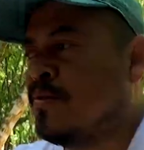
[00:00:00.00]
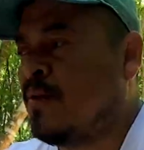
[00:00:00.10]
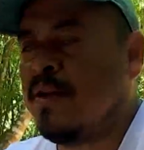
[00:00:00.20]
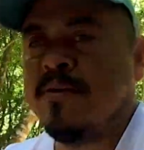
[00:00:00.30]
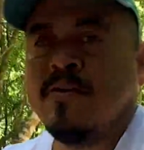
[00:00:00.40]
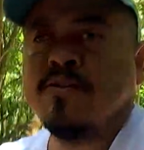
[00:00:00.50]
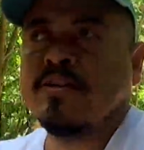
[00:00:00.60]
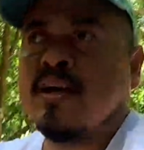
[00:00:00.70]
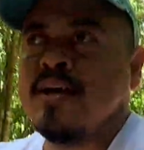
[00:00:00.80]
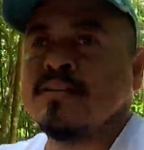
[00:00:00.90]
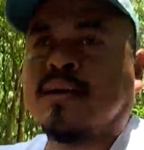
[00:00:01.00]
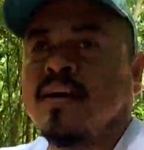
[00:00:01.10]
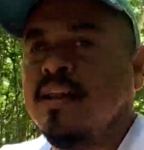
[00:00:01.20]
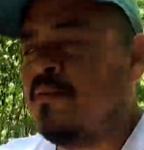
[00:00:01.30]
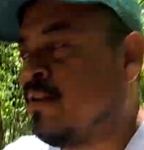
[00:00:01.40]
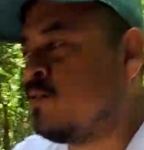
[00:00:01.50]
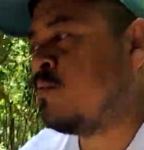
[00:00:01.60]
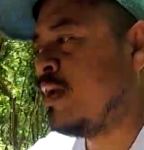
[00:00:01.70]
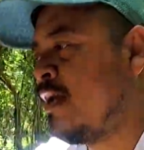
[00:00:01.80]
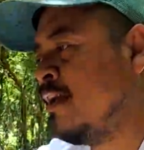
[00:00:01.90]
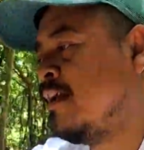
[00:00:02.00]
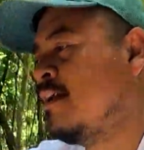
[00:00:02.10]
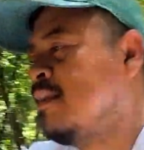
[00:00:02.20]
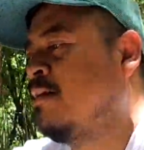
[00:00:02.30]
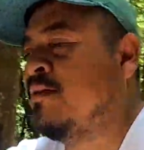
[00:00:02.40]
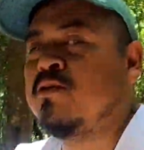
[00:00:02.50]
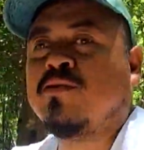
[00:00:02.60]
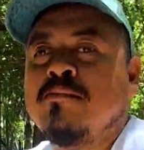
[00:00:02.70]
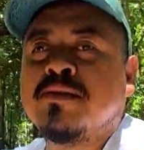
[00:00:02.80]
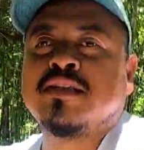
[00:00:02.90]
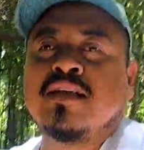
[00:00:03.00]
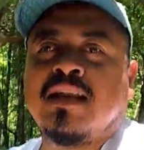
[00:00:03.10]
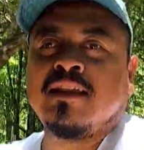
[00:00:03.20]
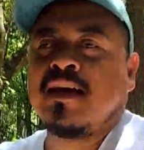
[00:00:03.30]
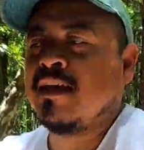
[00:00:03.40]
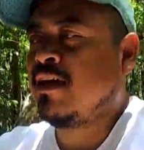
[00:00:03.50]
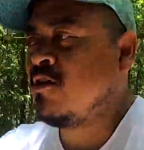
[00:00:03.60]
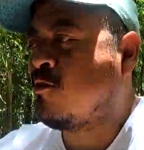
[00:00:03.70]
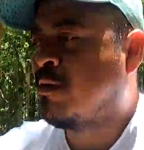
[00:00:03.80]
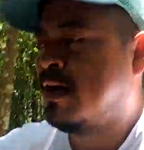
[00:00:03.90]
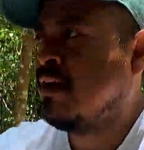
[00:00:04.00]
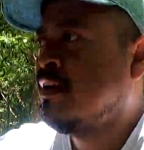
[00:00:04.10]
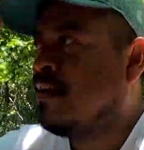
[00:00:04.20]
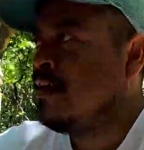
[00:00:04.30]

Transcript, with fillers: Pues bien amigos, hasta aquí la aventura, la aventura en bicicleta aquí en Cobá.